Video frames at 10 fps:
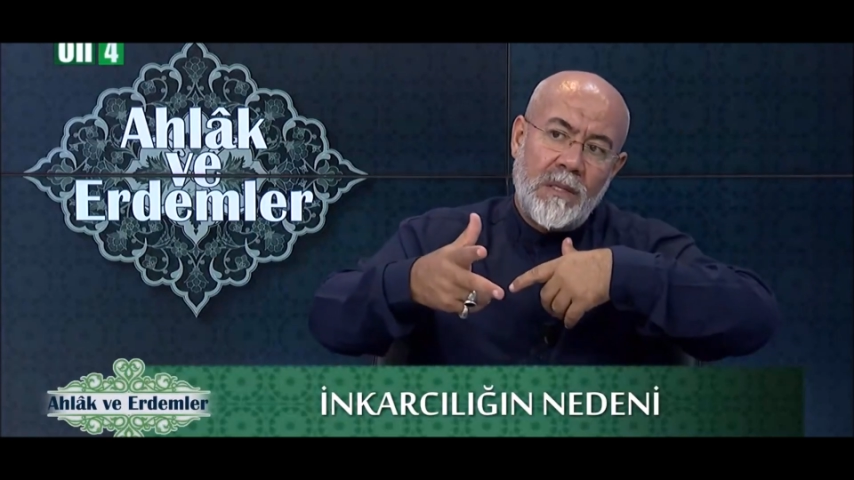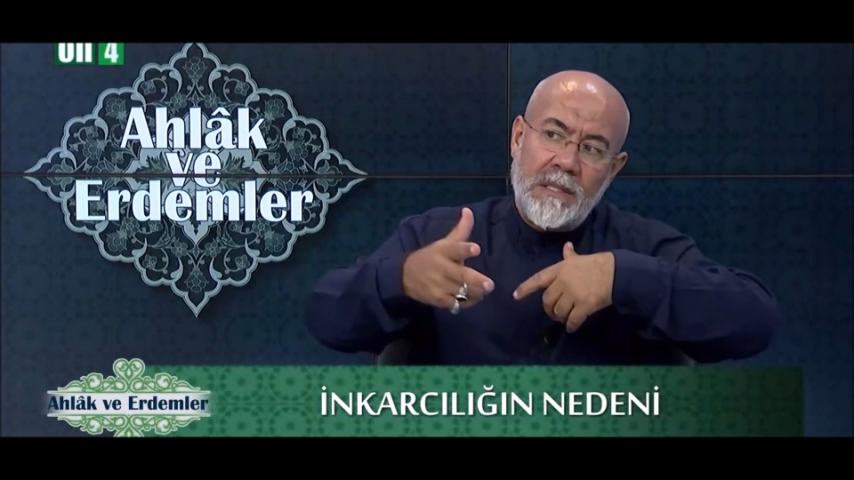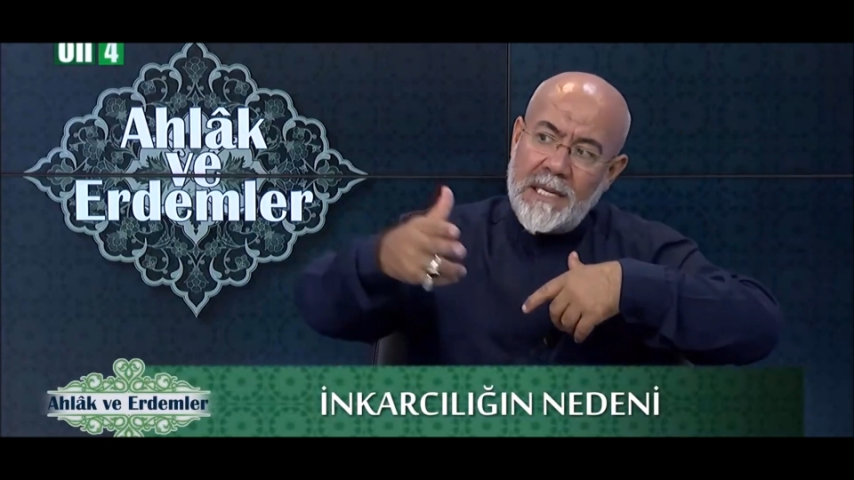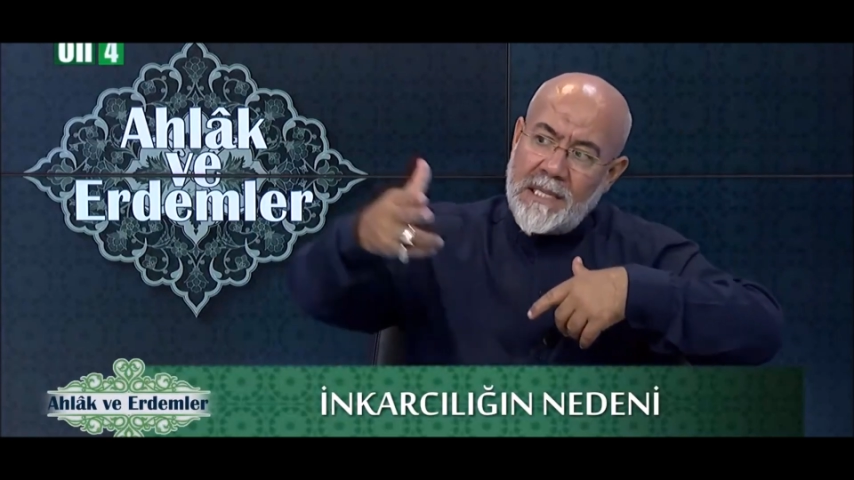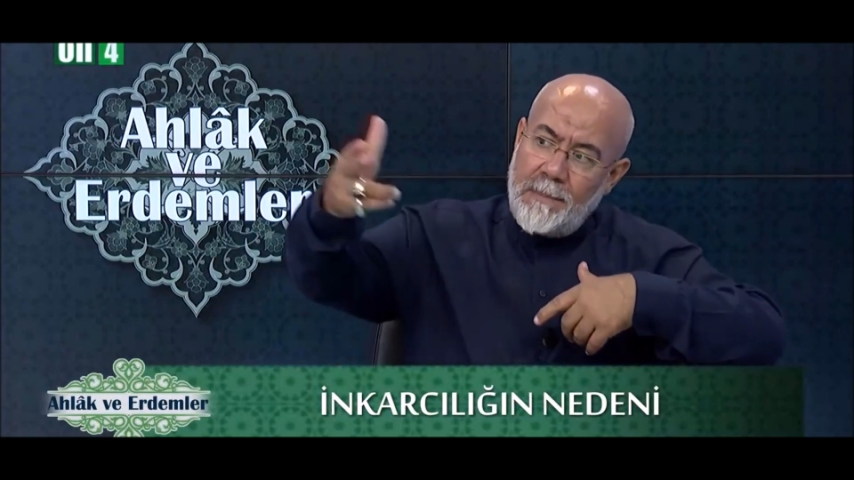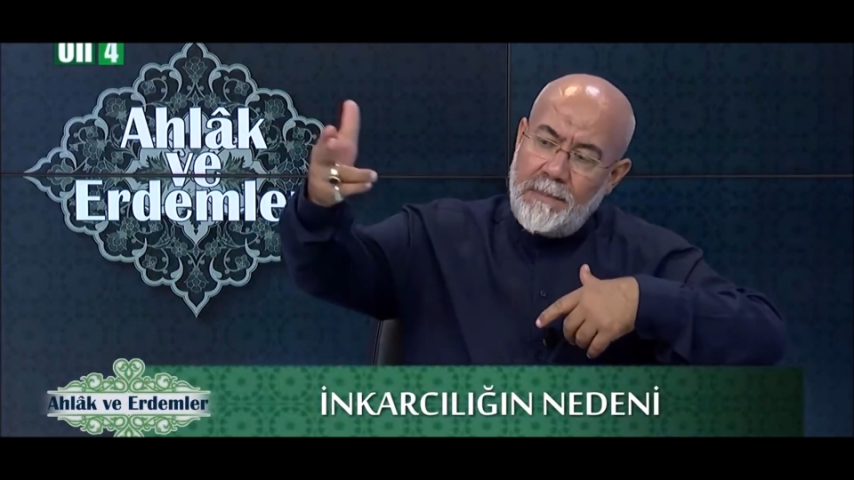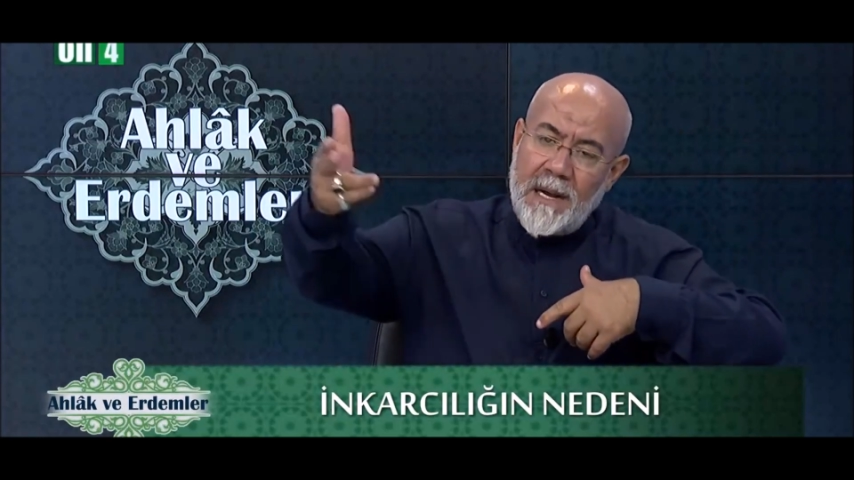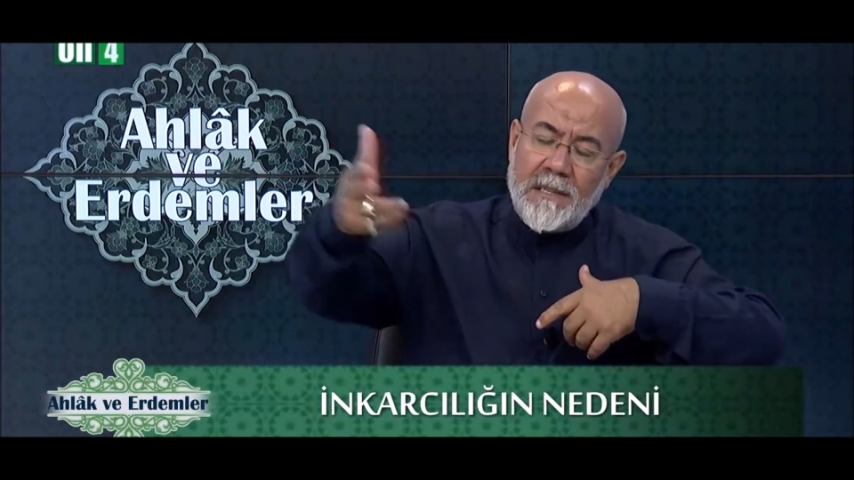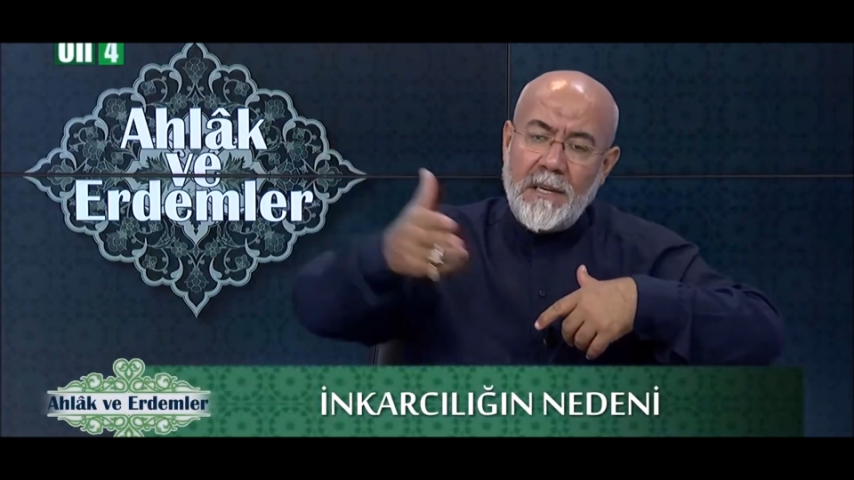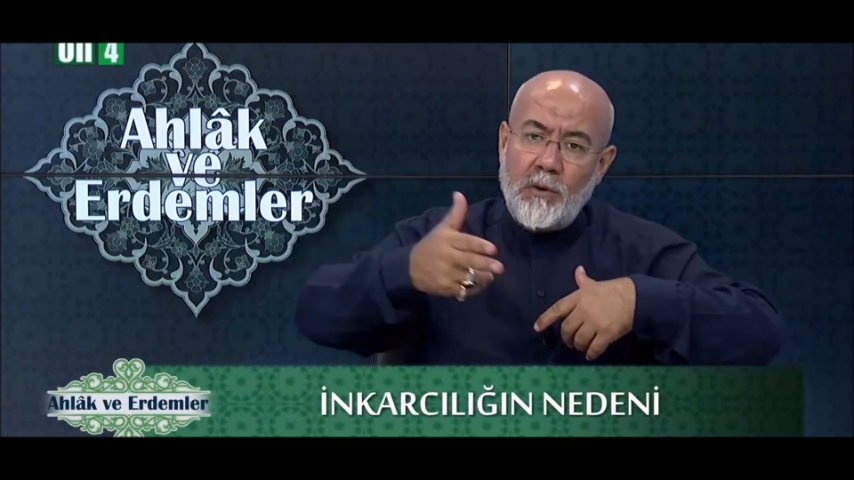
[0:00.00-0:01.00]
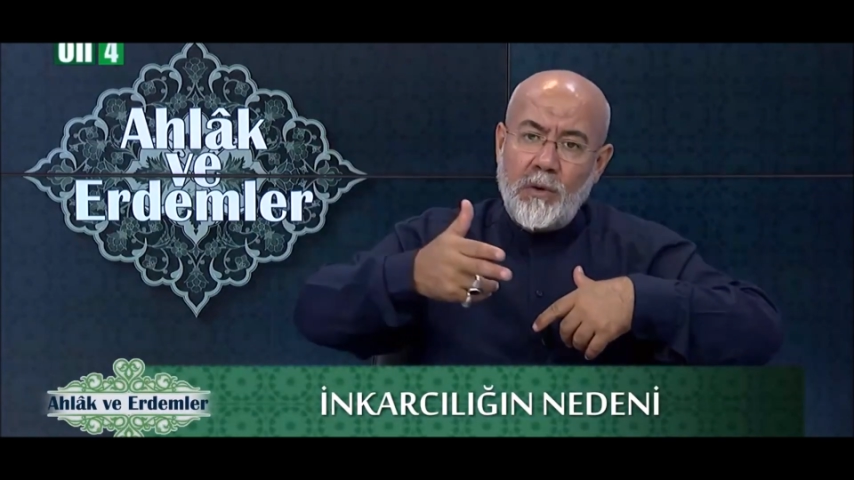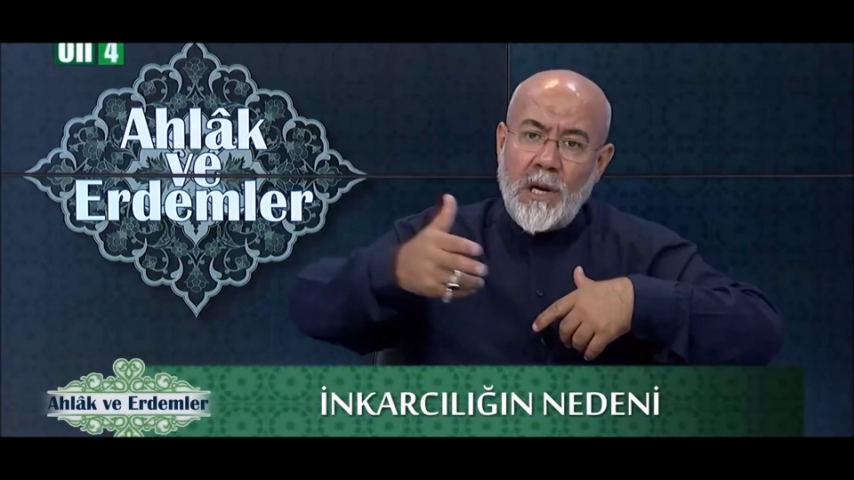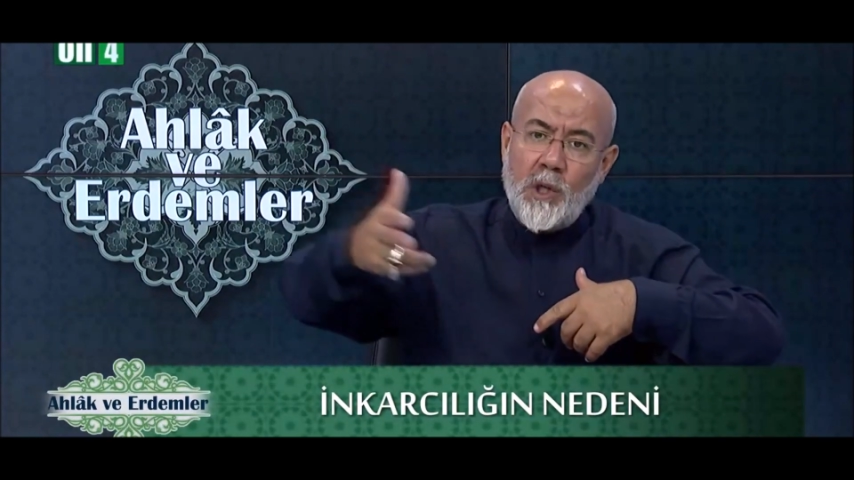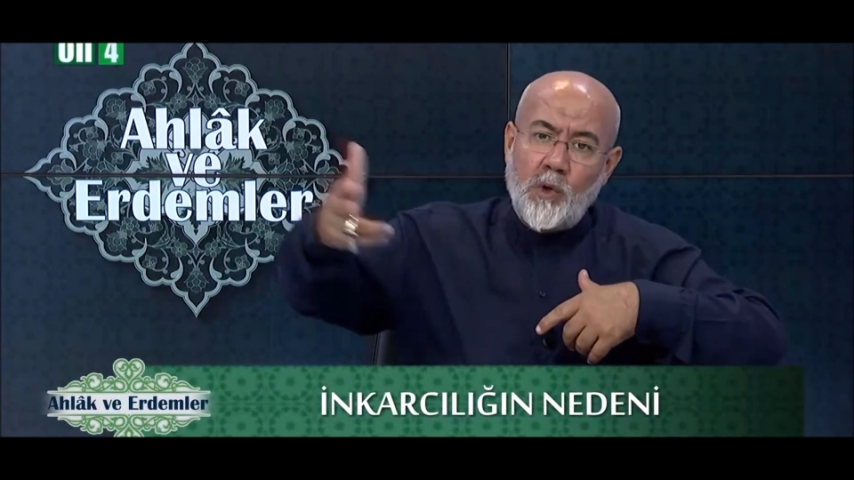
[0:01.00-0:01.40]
Neseplerine göre,